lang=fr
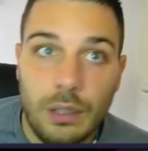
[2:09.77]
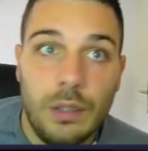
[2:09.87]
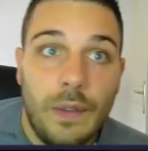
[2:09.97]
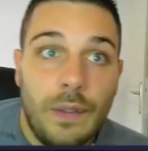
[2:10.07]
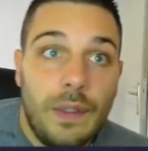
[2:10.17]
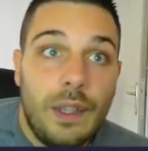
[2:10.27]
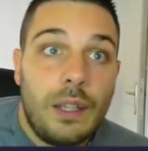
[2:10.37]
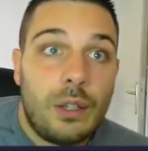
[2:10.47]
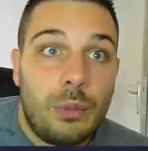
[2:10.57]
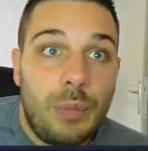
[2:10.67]
D'accord
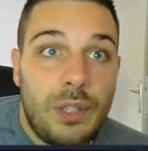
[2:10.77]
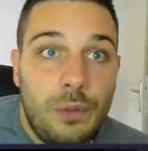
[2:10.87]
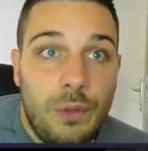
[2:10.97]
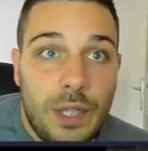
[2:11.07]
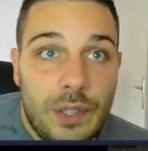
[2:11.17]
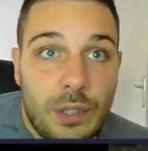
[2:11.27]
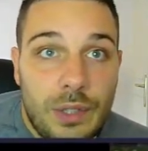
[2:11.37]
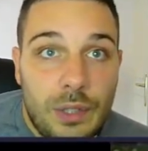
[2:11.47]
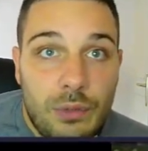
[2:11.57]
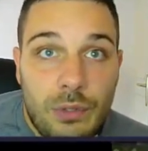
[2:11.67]
euh, Battle for
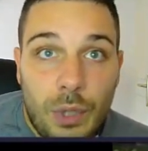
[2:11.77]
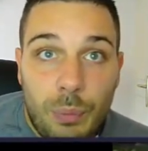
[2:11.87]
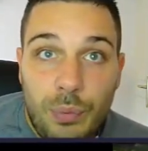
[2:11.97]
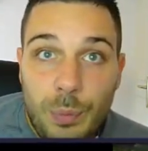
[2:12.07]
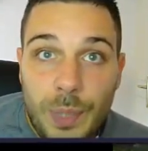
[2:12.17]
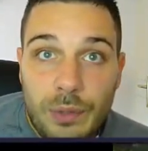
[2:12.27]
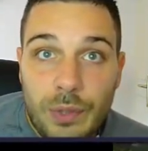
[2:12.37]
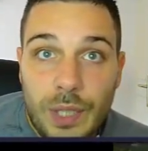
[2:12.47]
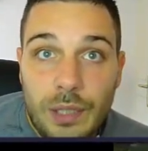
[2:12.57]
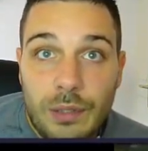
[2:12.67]
Azeroth est une histoire
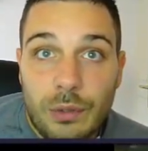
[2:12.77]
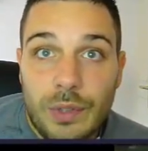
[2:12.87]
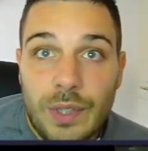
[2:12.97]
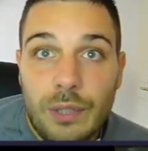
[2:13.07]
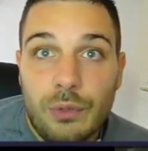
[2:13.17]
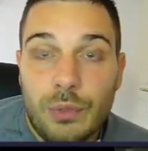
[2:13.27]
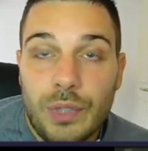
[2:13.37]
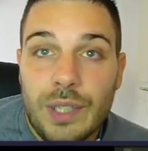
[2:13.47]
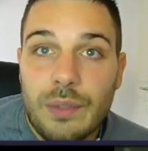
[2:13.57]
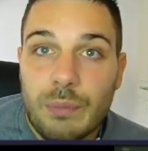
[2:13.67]
plus personnelle que
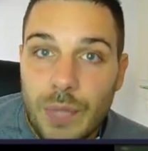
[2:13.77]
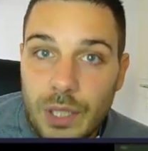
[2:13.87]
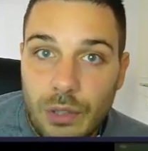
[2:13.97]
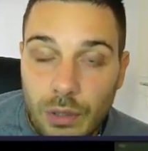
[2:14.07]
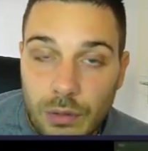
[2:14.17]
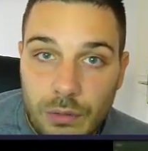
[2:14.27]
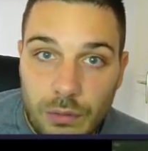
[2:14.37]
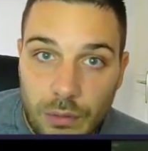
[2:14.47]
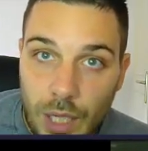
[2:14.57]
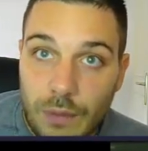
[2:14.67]
celle d'une menace majeure.
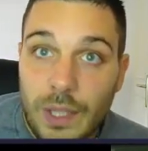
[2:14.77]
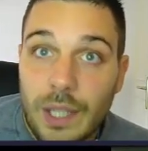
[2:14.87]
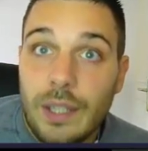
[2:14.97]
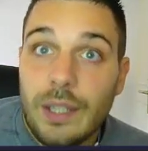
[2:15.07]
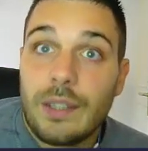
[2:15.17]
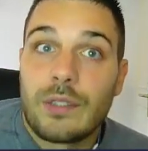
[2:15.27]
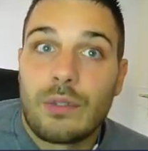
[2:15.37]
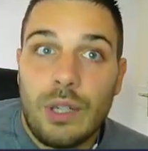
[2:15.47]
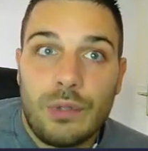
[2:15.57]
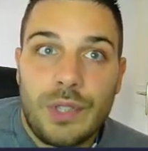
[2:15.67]

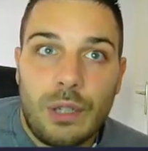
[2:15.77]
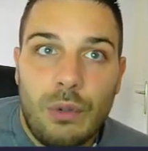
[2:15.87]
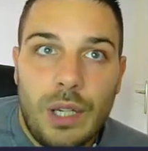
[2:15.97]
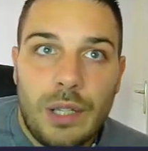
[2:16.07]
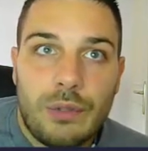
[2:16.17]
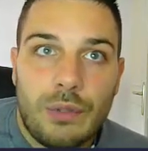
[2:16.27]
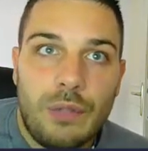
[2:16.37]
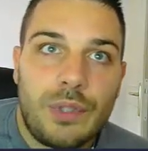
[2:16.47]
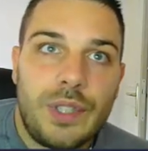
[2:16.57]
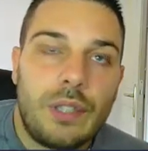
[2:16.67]
Cela veut dire
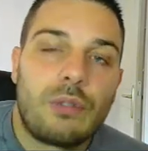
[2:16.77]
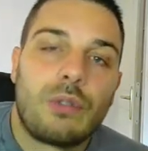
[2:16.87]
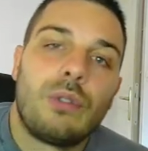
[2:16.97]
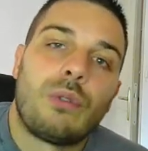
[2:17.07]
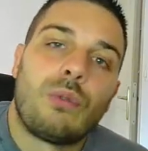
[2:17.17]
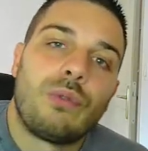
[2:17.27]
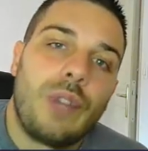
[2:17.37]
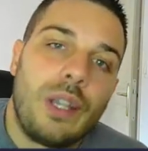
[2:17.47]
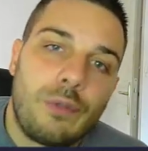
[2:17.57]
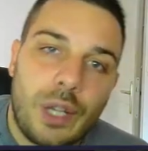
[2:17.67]
quoi Cela veut dire
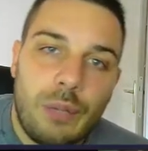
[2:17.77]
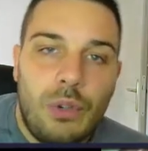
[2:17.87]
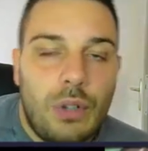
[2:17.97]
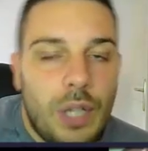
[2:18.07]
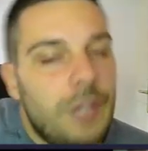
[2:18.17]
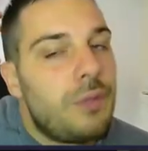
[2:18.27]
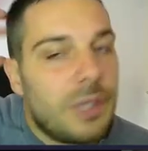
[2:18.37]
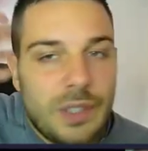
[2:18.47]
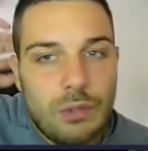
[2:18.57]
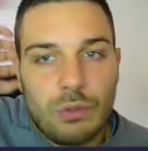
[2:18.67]
que on va vraiment
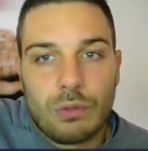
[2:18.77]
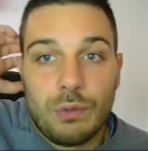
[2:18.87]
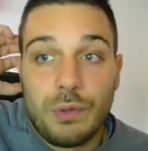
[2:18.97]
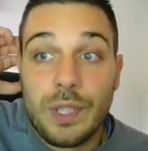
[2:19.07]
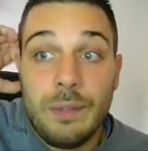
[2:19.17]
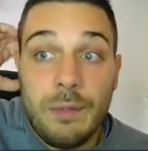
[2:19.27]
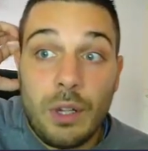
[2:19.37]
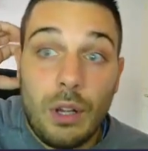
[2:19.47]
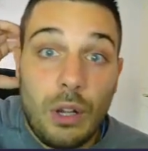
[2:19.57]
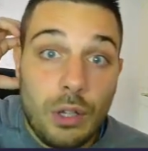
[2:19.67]
être fixé sur
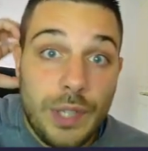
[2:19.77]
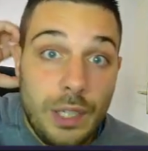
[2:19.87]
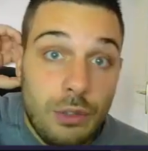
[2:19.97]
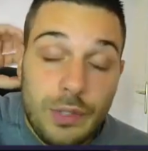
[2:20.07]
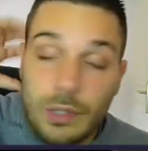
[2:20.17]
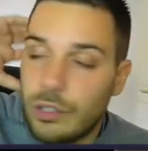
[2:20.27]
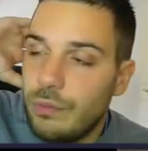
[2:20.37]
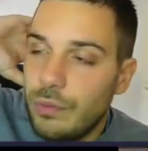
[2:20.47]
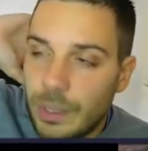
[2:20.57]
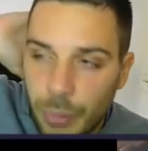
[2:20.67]
conflit hors
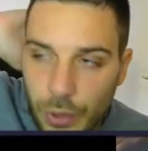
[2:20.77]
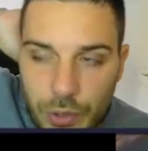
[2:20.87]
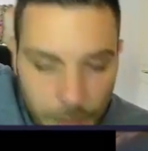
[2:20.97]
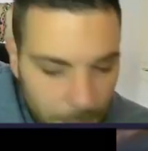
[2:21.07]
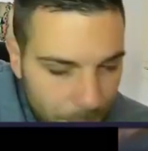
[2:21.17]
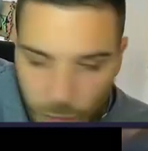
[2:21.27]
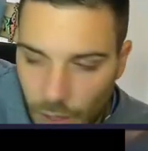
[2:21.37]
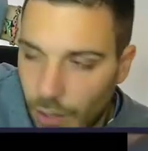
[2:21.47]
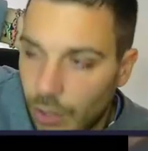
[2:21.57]
d'alliance. Alors j'ai vu des posts